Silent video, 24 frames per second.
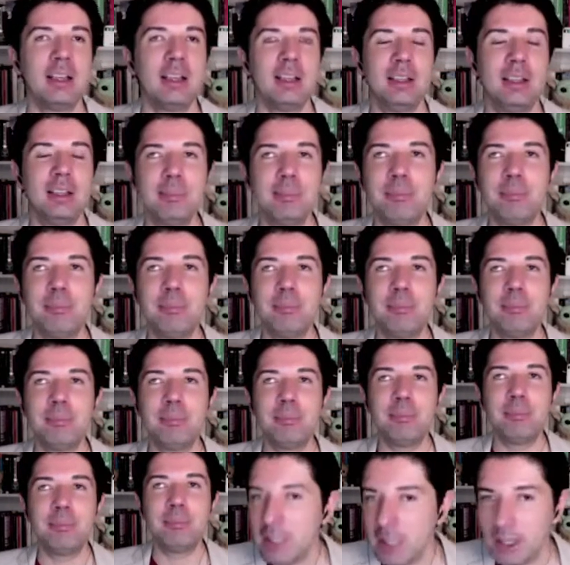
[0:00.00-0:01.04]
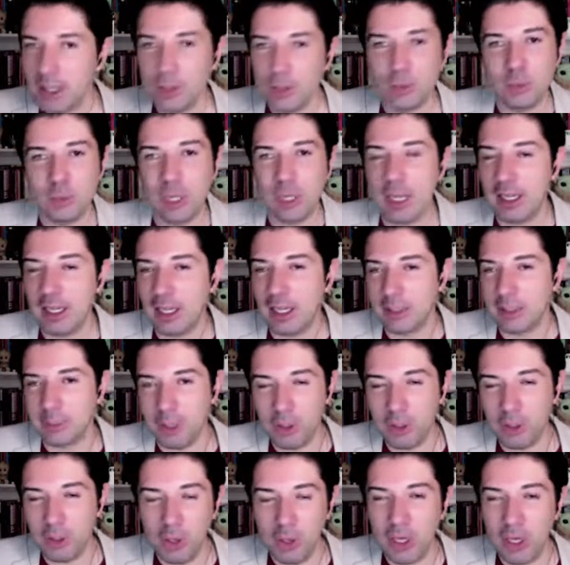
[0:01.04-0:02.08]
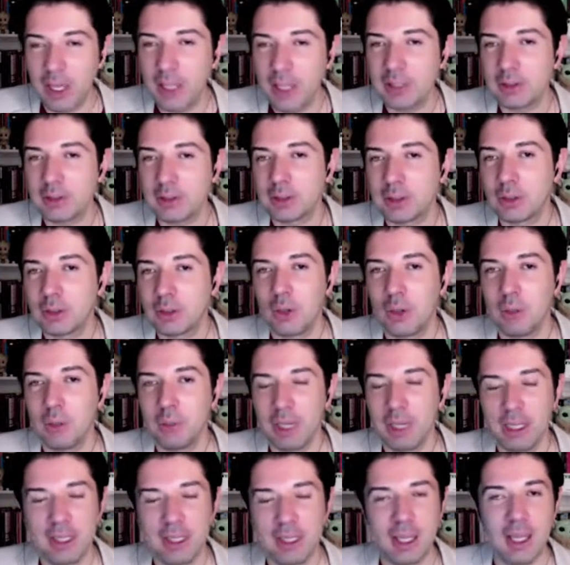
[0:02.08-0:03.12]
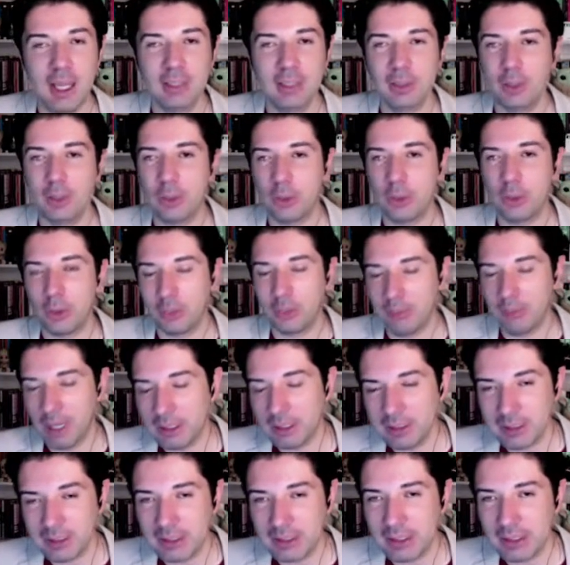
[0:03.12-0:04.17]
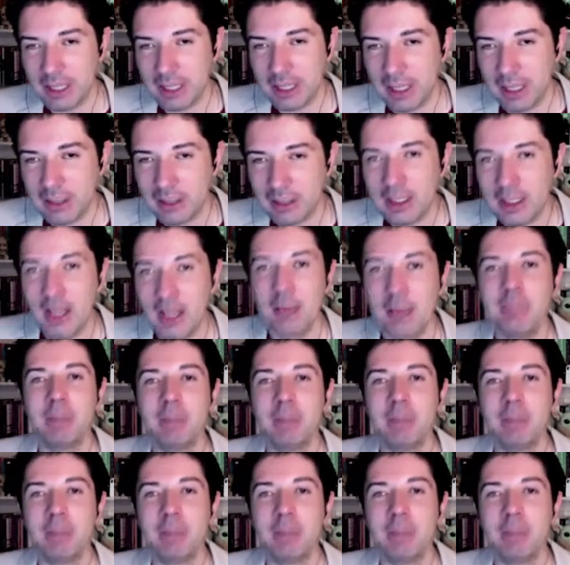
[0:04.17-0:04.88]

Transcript: Eh, para mí es una de las mejores comedias románticas